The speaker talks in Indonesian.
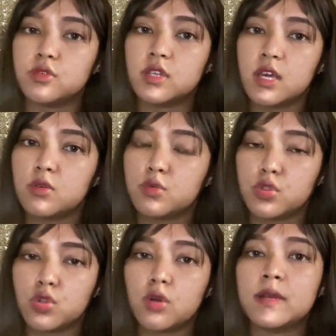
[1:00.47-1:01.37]
dan
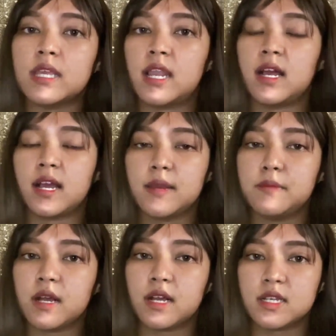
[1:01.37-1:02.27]
untuk
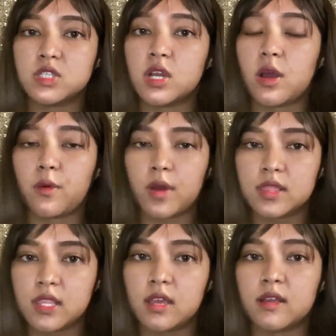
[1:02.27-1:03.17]
menghilangkan bekas
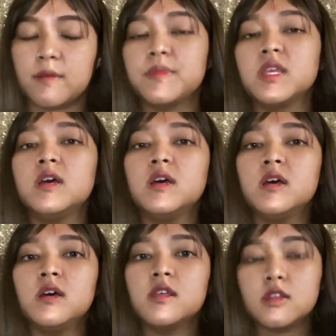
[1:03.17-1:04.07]
jerawatnya.
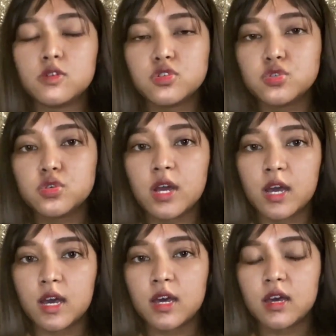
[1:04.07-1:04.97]
Terus
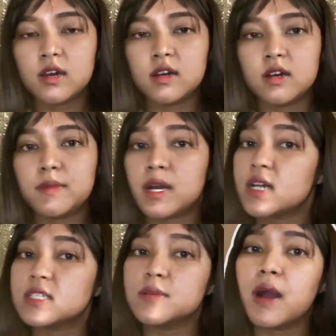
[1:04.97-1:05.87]
juga eh,
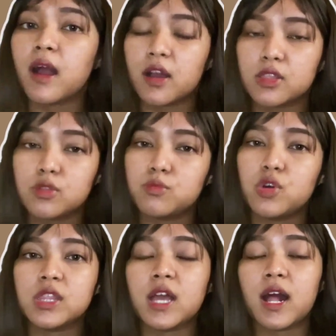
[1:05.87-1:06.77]
makasih banget
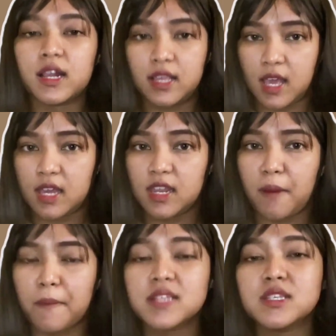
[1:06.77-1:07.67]
buat kalian
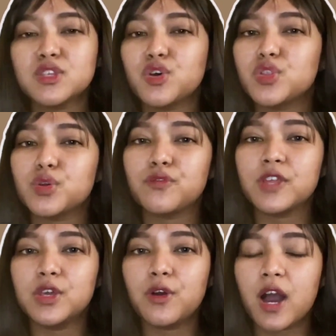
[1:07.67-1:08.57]
yang masih nonton
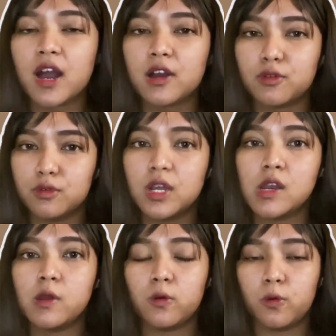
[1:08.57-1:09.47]
video aku
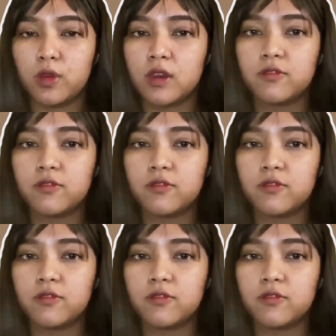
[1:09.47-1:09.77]
dan nungguin